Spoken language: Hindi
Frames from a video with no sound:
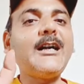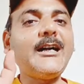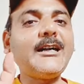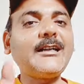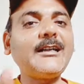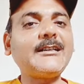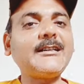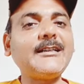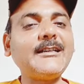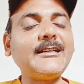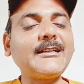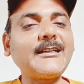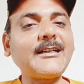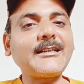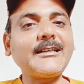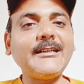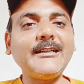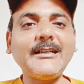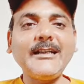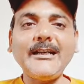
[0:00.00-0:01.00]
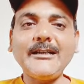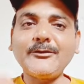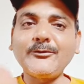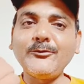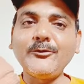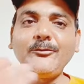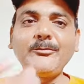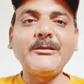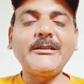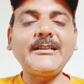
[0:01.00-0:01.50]
अगर एक अकेला है तो
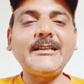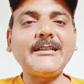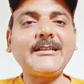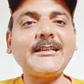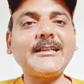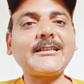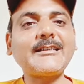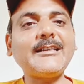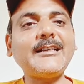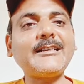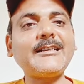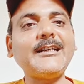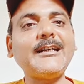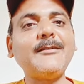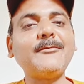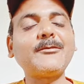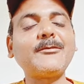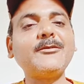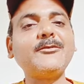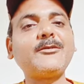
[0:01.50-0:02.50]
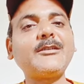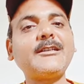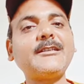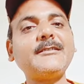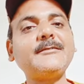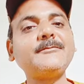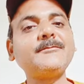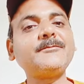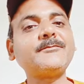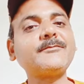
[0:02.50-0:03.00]
वो भी नहीं करता कि हम क्यों करें